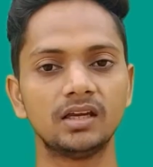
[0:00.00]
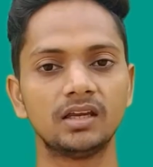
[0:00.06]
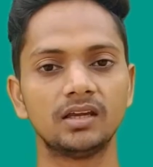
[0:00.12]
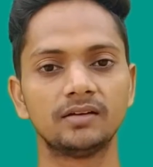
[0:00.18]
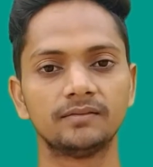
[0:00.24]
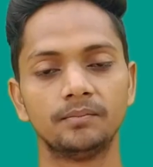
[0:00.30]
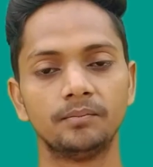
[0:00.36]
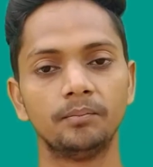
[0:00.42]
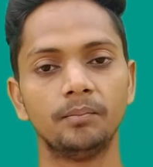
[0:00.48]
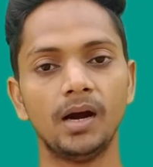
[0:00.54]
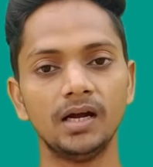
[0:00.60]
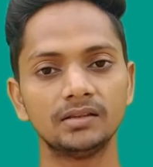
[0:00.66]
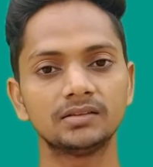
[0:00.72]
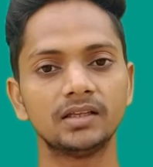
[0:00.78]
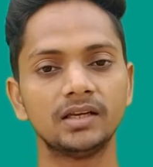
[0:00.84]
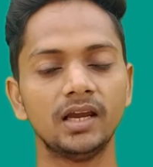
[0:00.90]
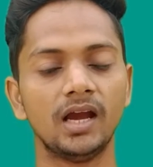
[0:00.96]
है
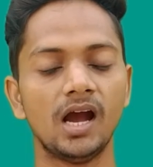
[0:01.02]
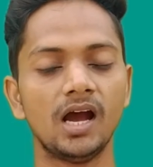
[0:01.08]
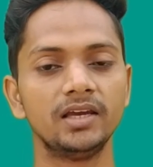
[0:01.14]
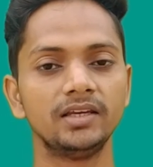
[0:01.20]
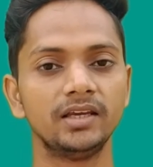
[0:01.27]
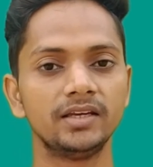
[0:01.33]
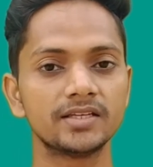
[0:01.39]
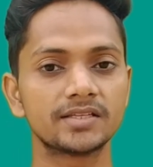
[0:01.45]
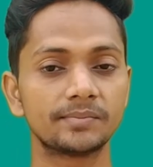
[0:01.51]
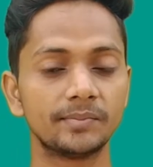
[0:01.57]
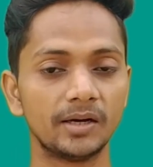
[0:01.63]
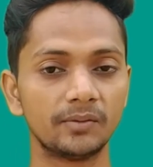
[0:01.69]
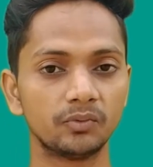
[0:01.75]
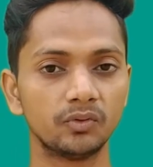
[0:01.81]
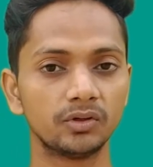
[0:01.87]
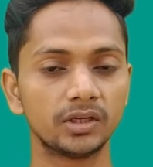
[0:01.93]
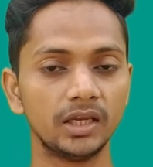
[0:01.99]
बात करें आई एन
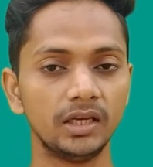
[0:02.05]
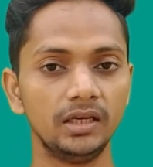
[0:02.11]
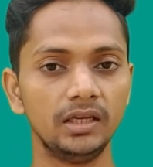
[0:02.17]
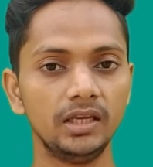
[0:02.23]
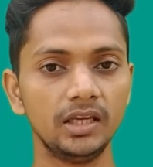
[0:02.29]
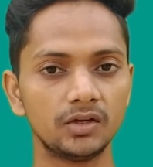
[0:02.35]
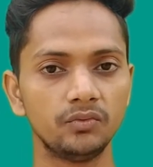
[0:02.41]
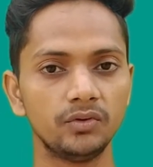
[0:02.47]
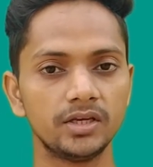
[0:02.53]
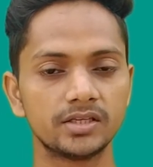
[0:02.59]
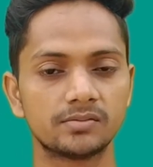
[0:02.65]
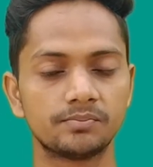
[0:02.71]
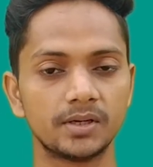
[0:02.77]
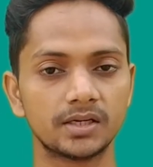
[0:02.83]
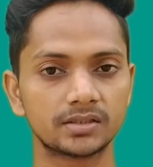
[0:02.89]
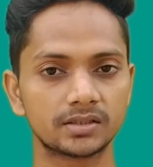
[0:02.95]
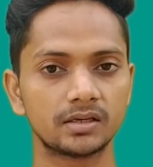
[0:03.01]
स्मार्टफोन के लीक हुए
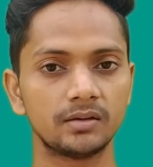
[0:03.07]
स्पेक्स